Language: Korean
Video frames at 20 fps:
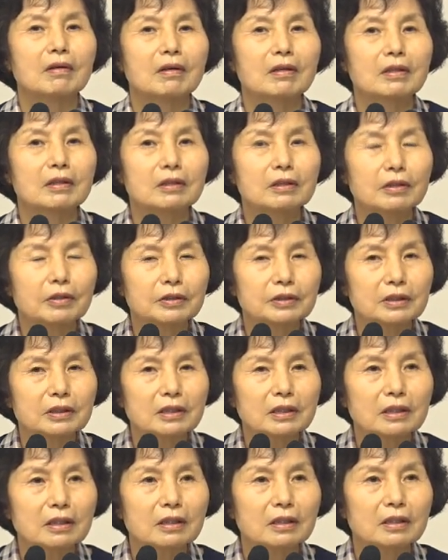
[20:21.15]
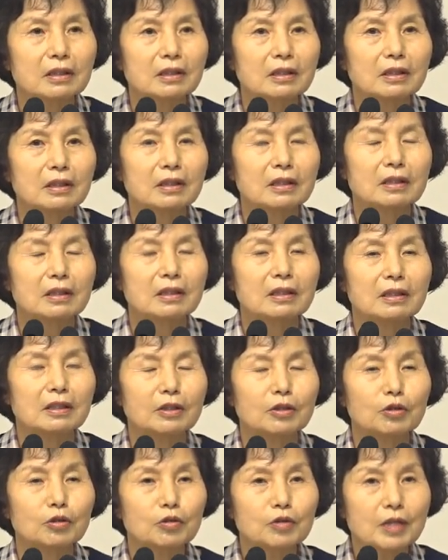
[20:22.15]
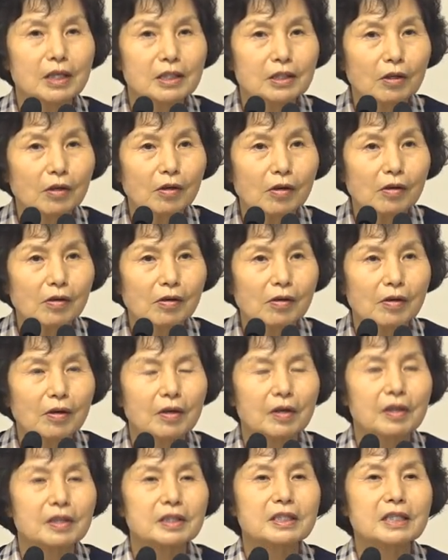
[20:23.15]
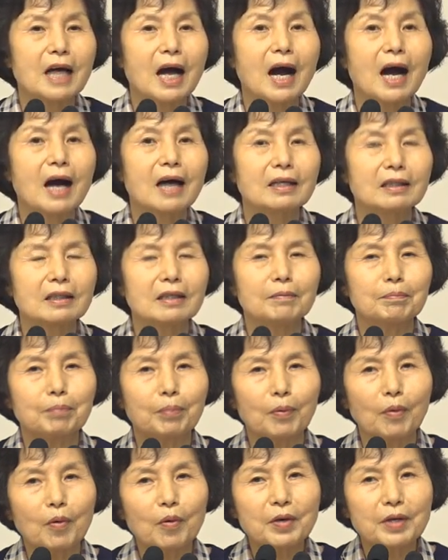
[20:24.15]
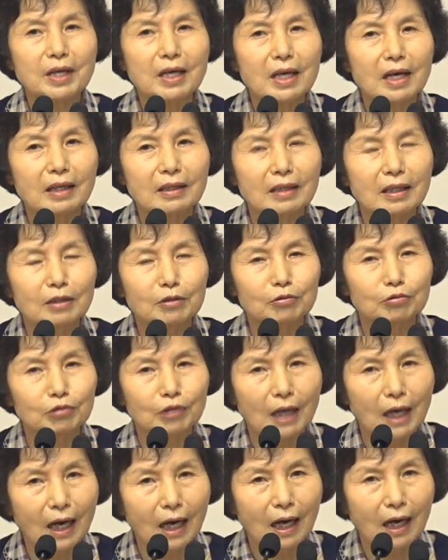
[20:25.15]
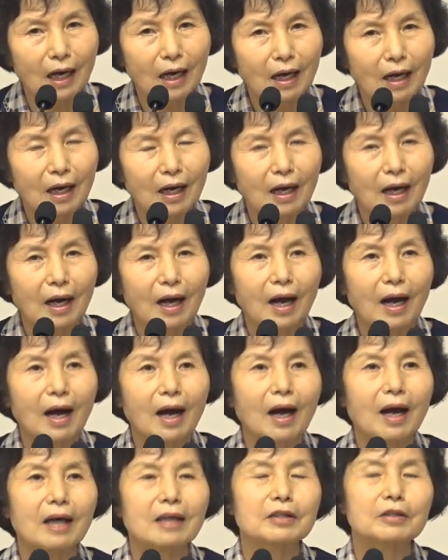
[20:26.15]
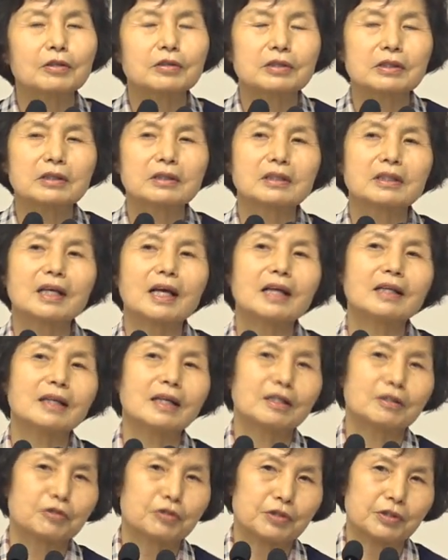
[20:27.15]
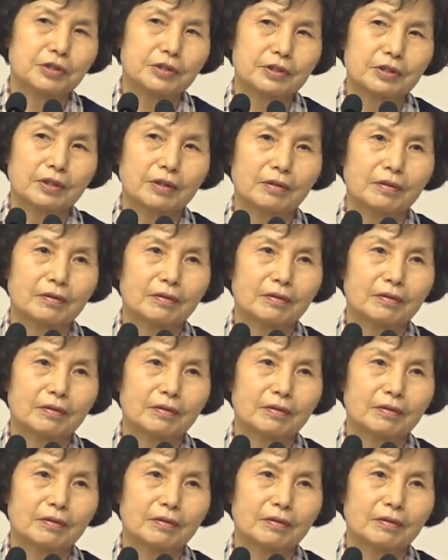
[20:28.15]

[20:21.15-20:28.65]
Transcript: 그것을 위해서 자아를 포기해야 되는구나 하는 것을 깨달을 수 있어요.